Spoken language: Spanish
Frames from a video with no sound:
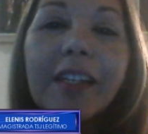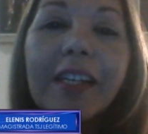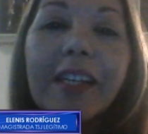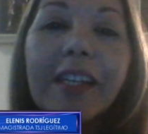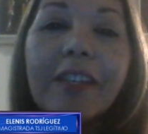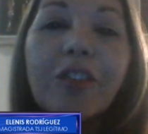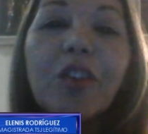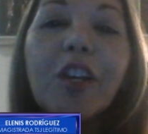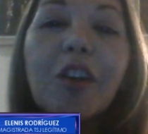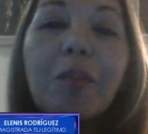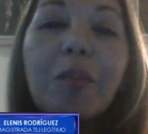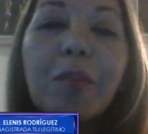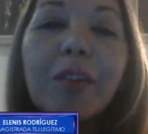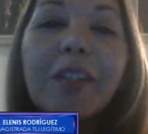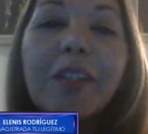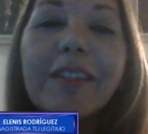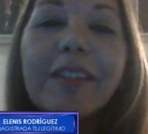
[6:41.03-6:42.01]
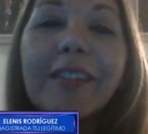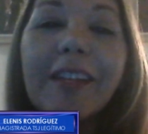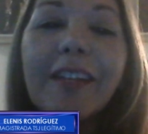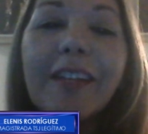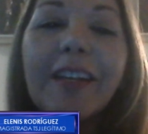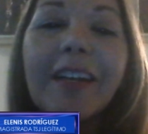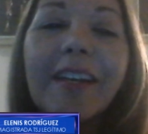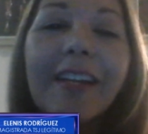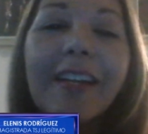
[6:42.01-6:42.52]
eso es como
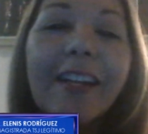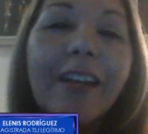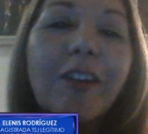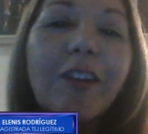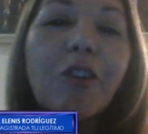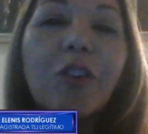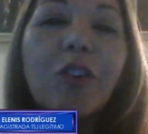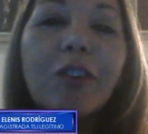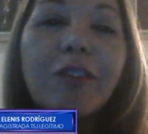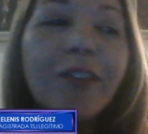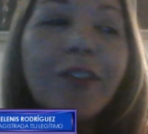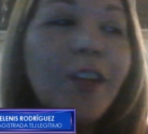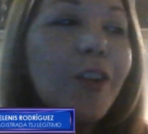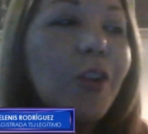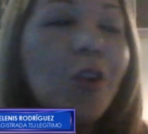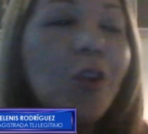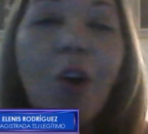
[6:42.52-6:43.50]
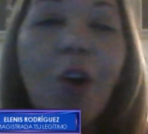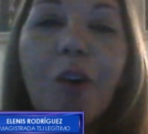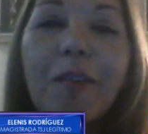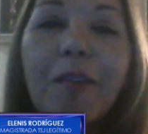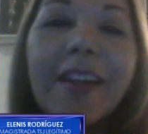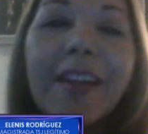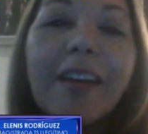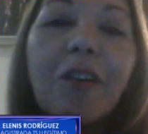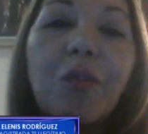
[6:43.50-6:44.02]
dicen en el argot de los
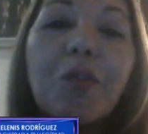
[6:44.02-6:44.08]
jóvenes,